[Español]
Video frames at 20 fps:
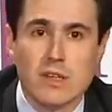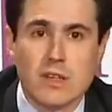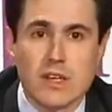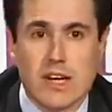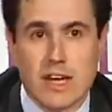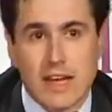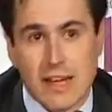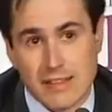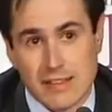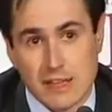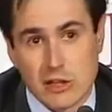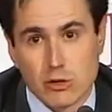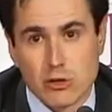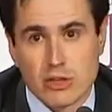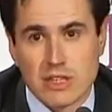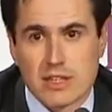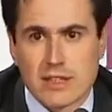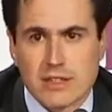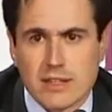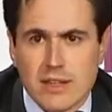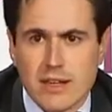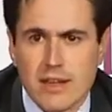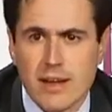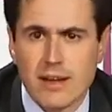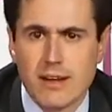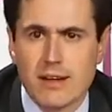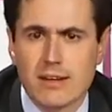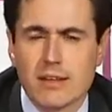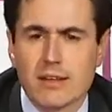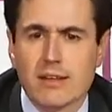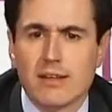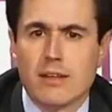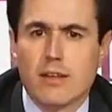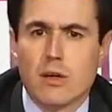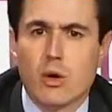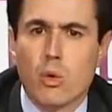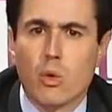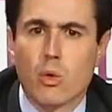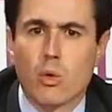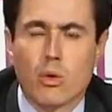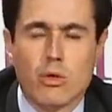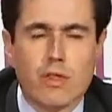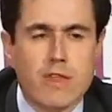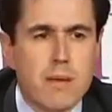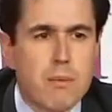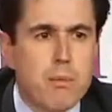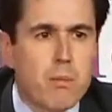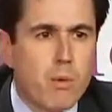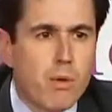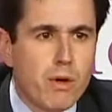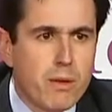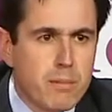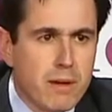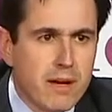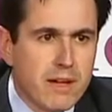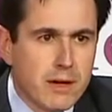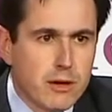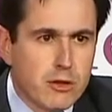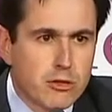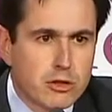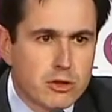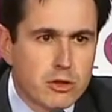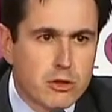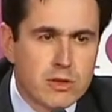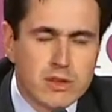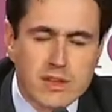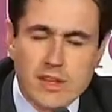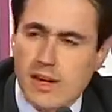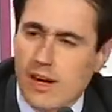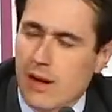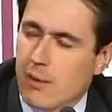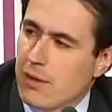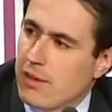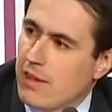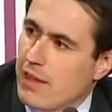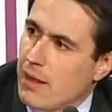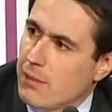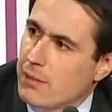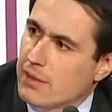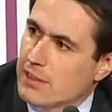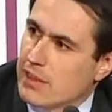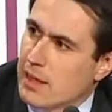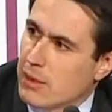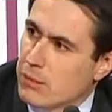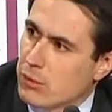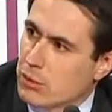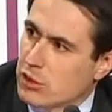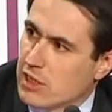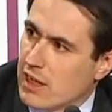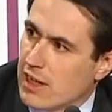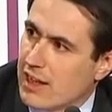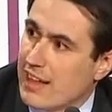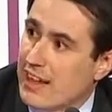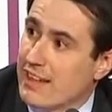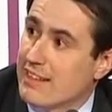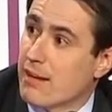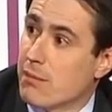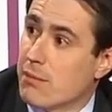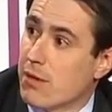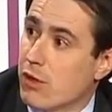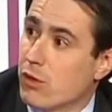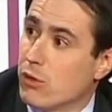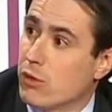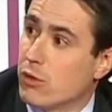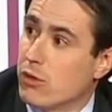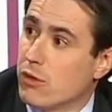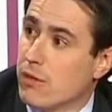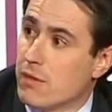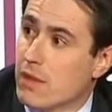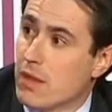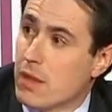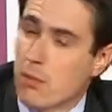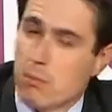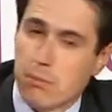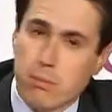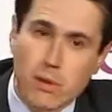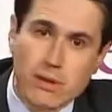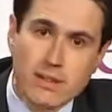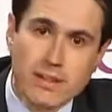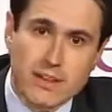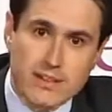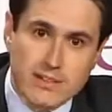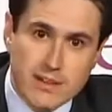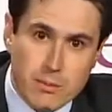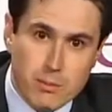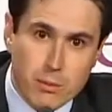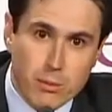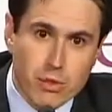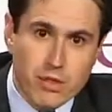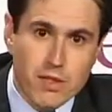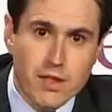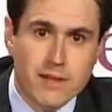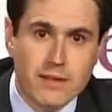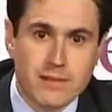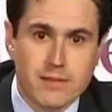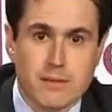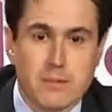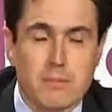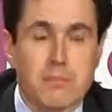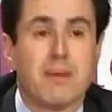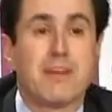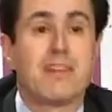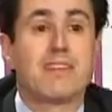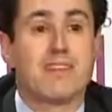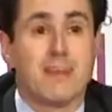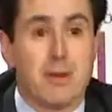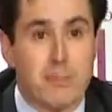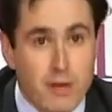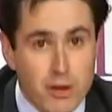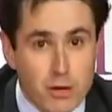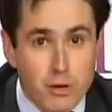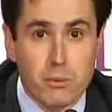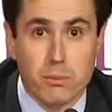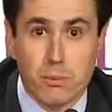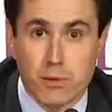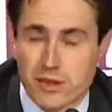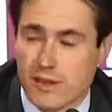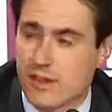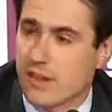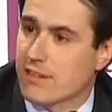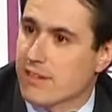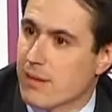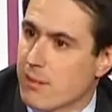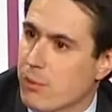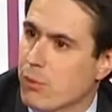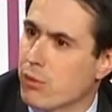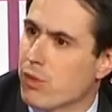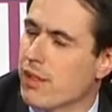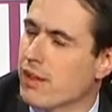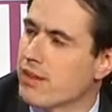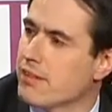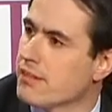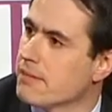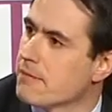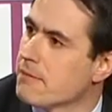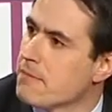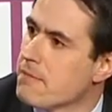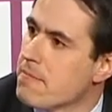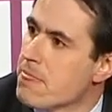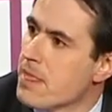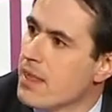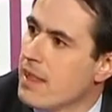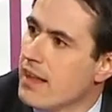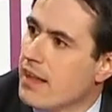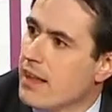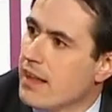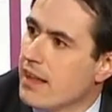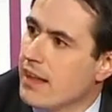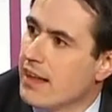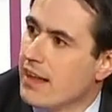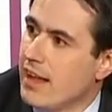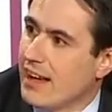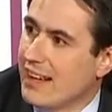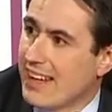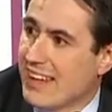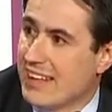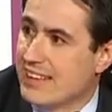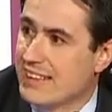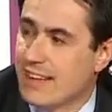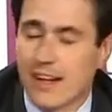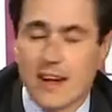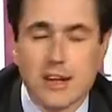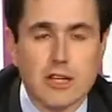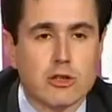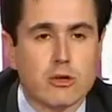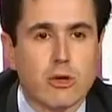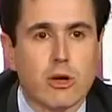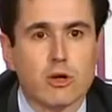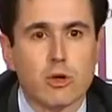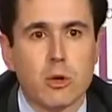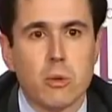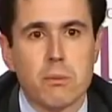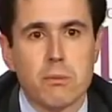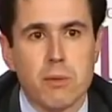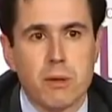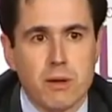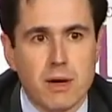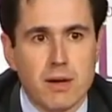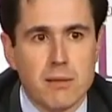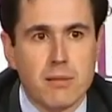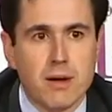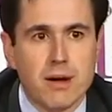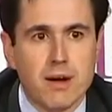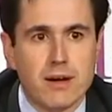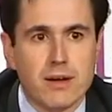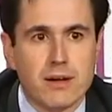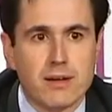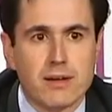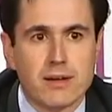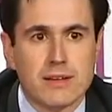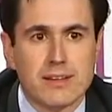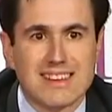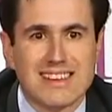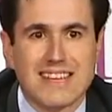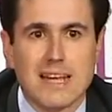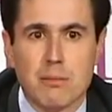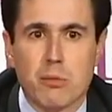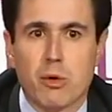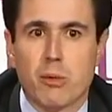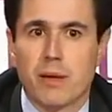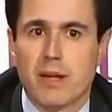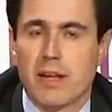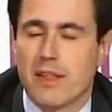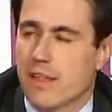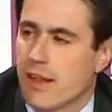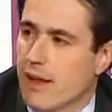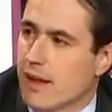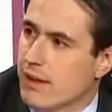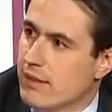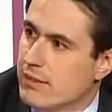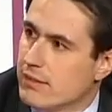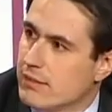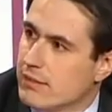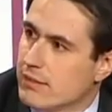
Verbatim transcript: que antes no existía, un cruce muy peligroso entre la avenida de Vista Hermosa y el llamado Puente Chapuzas, bien llamado Puente Chapuzas, y aquí se ha resuelto un problema de movilidad.